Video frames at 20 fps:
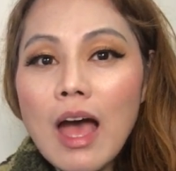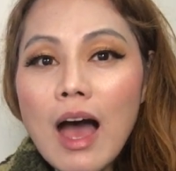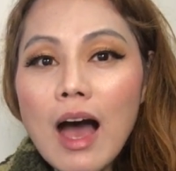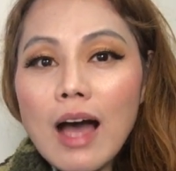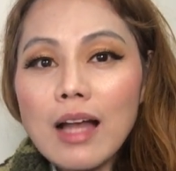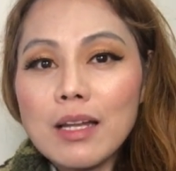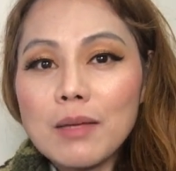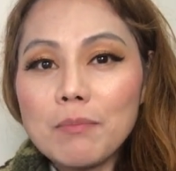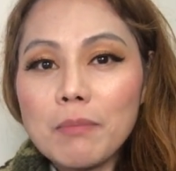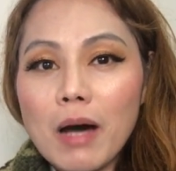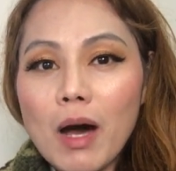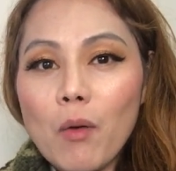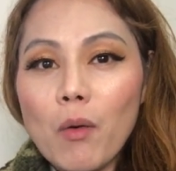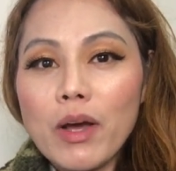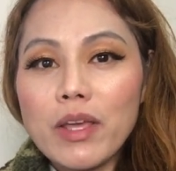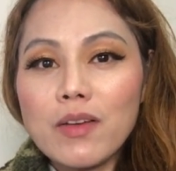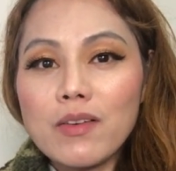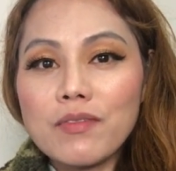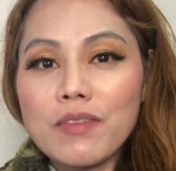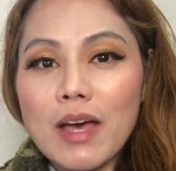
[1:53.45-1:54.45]
halimbawa
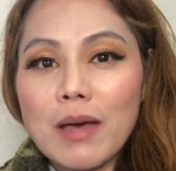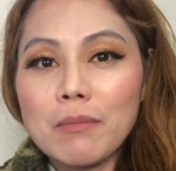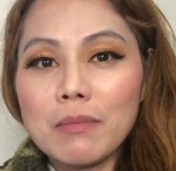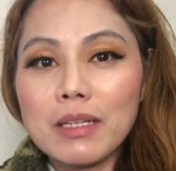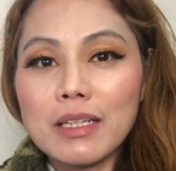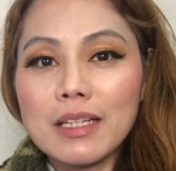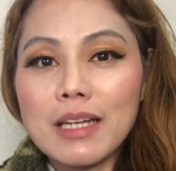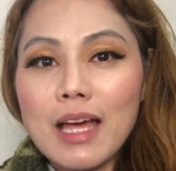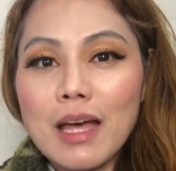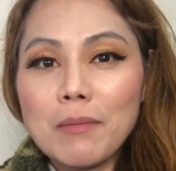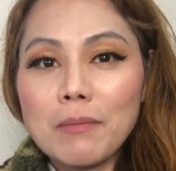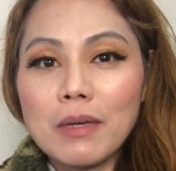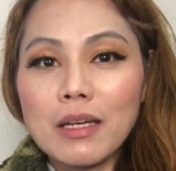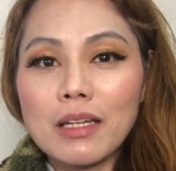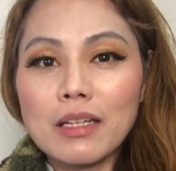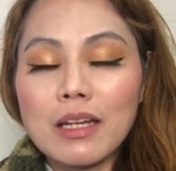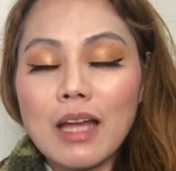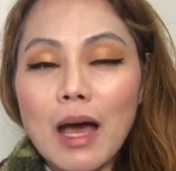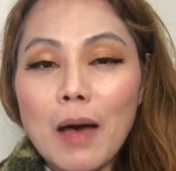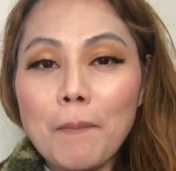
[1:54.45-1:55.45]
yung family
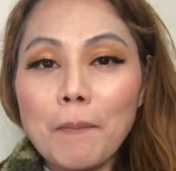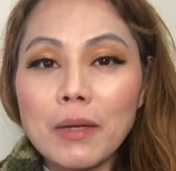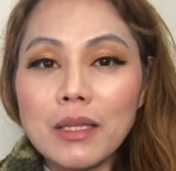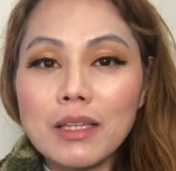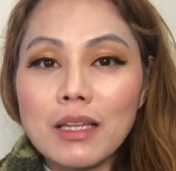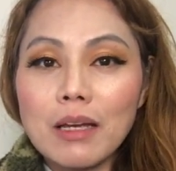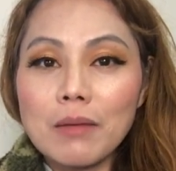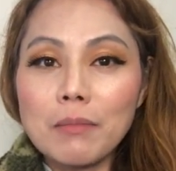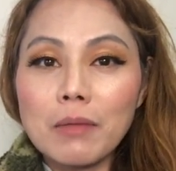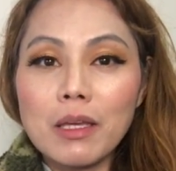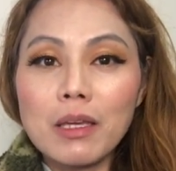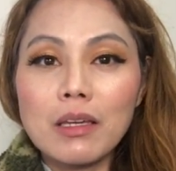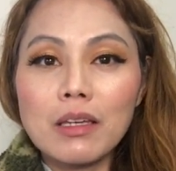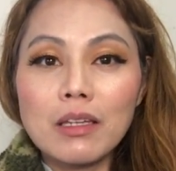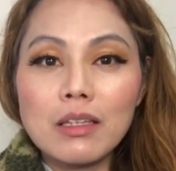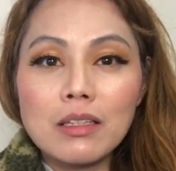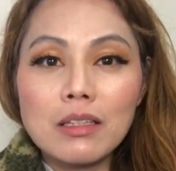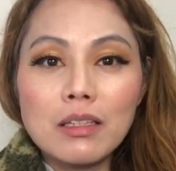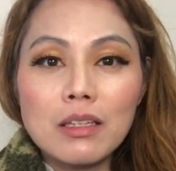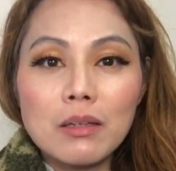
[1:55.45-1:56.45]
namin, apat
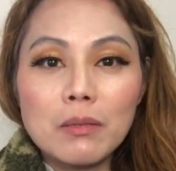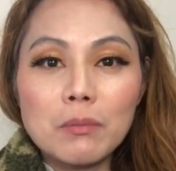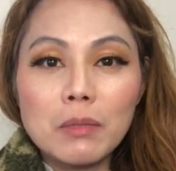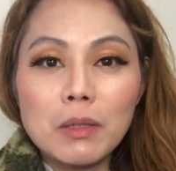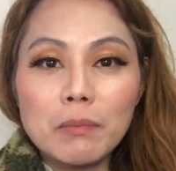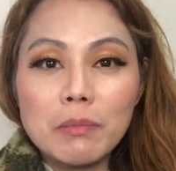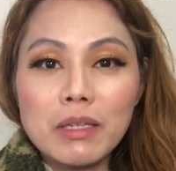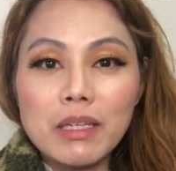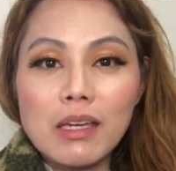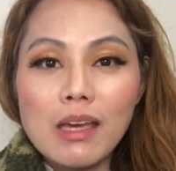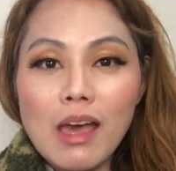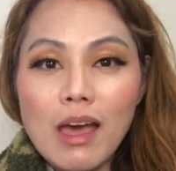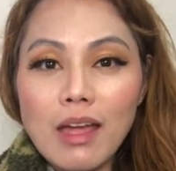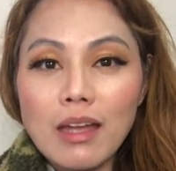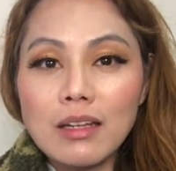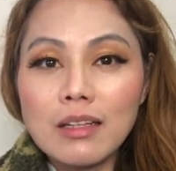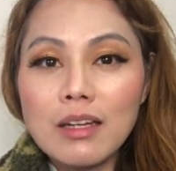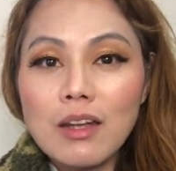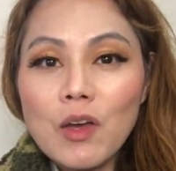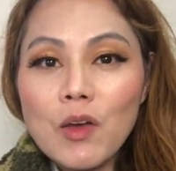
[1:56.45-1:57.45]
kami
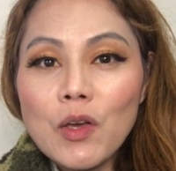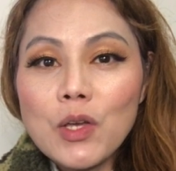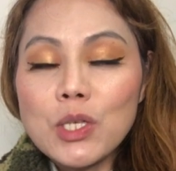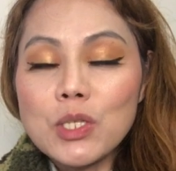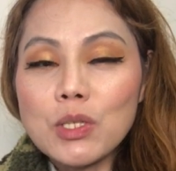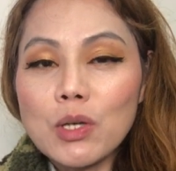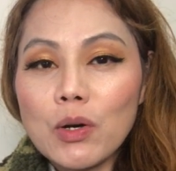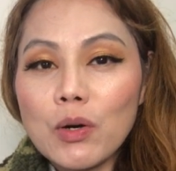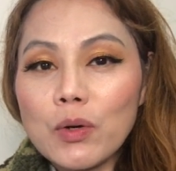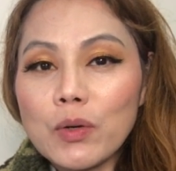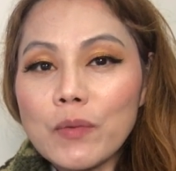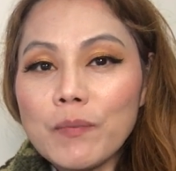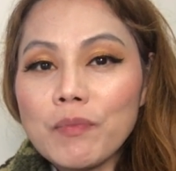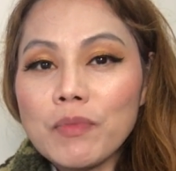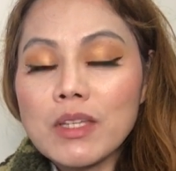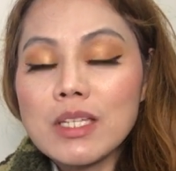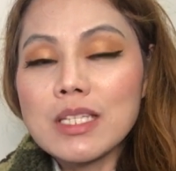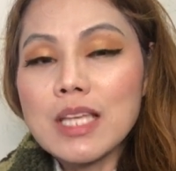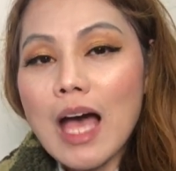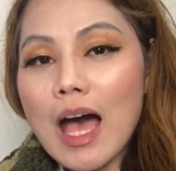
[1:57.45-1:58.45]
bibigyan. So,
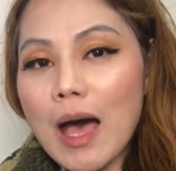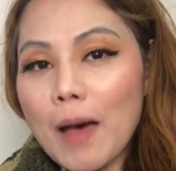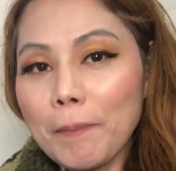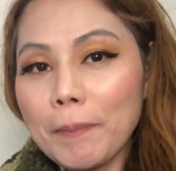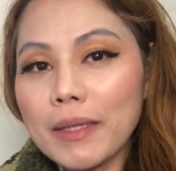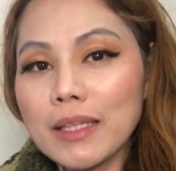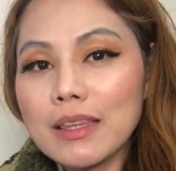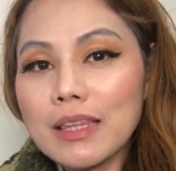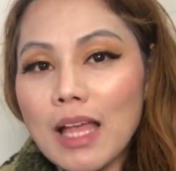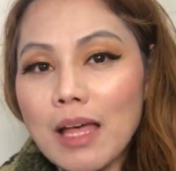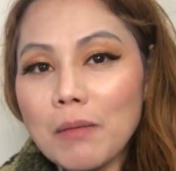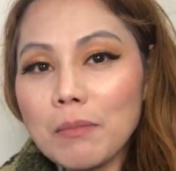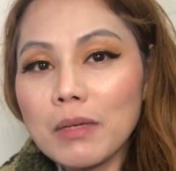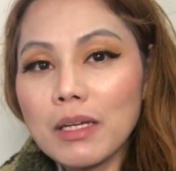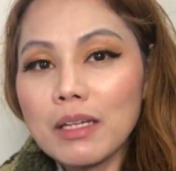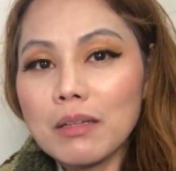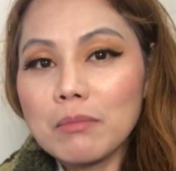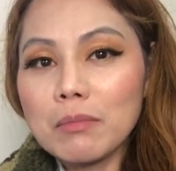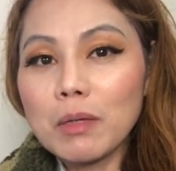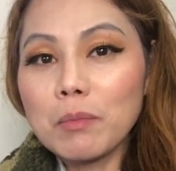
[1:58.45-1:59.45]
sa apat
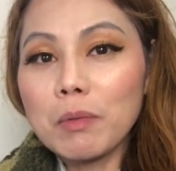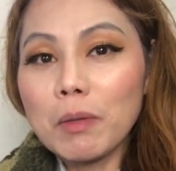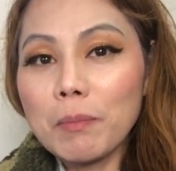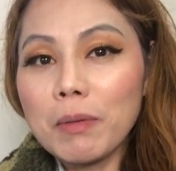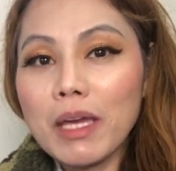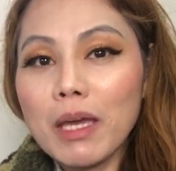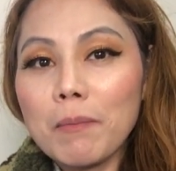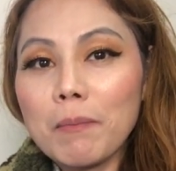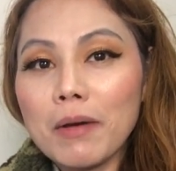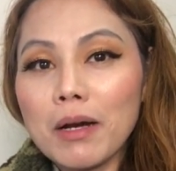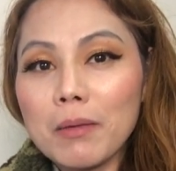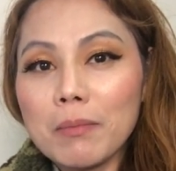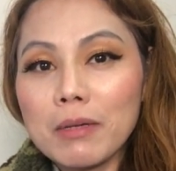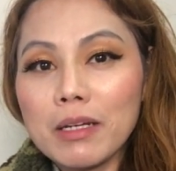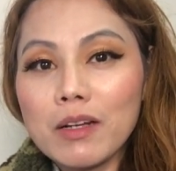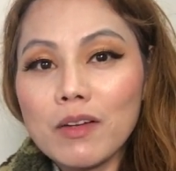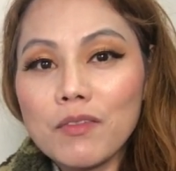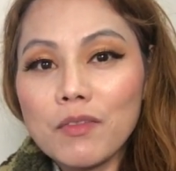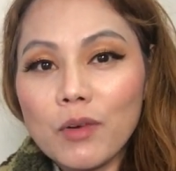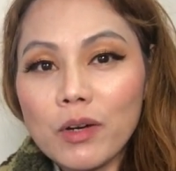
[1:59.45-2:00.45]
namin, magbibigay pa kami
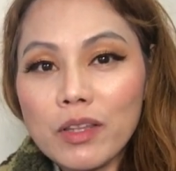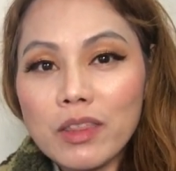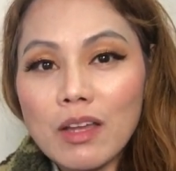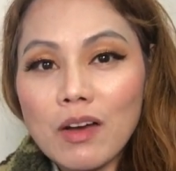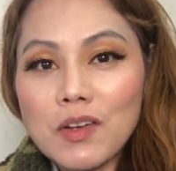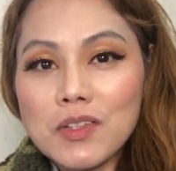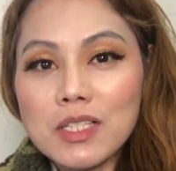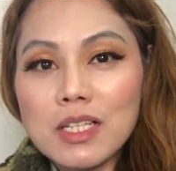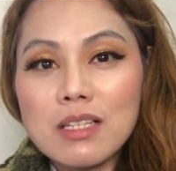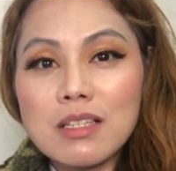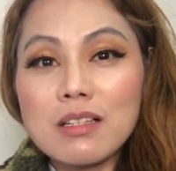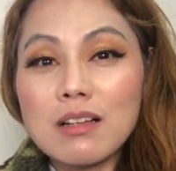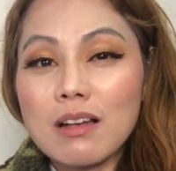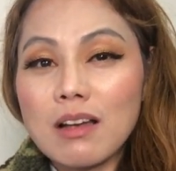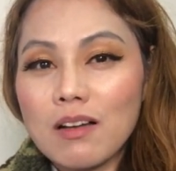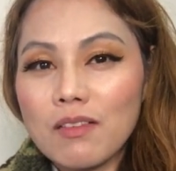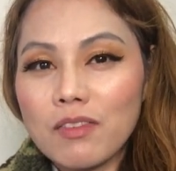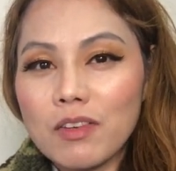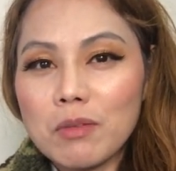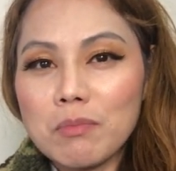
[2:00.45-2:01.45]
ng 4,000 sa
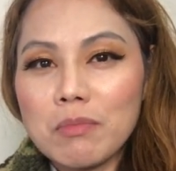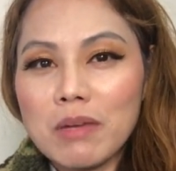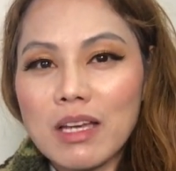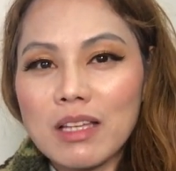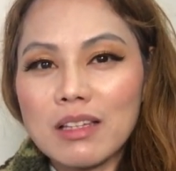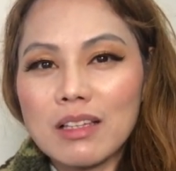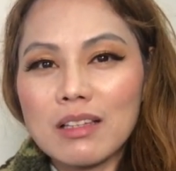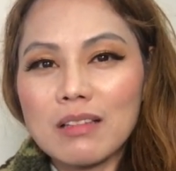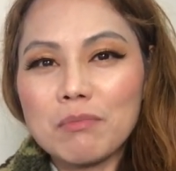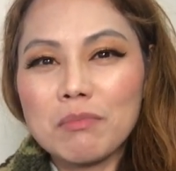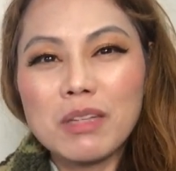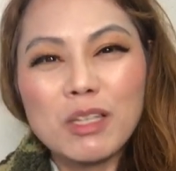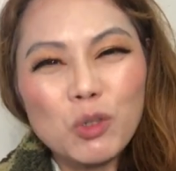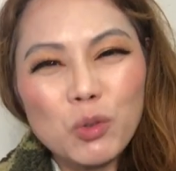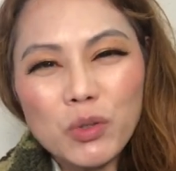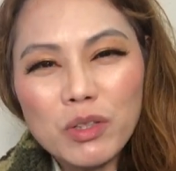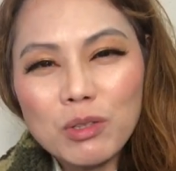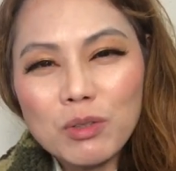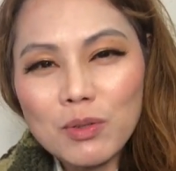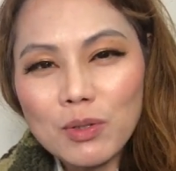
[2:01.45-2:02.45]
government.
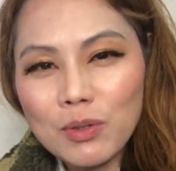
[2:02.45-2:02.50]
Biruin nyo